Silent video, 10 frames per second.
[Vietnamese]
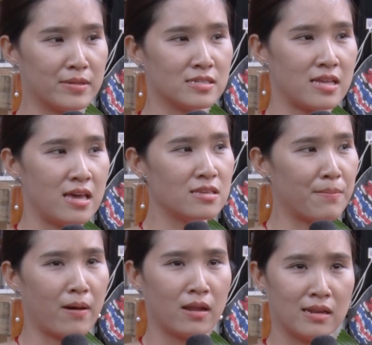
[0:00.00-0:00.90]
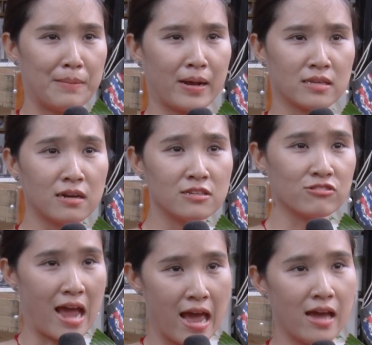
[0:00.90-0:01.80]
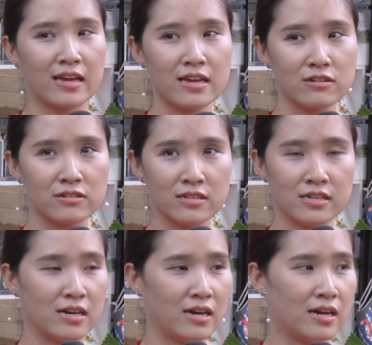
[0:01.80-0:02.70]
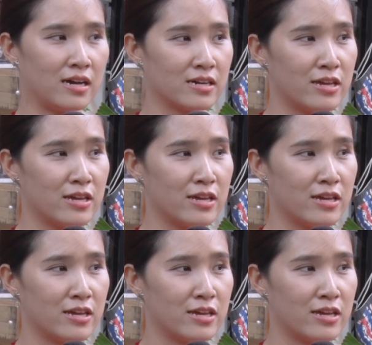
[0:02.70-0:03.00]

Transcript: mình sẽ chụp hình là bằng chứng trước đã là cái người à,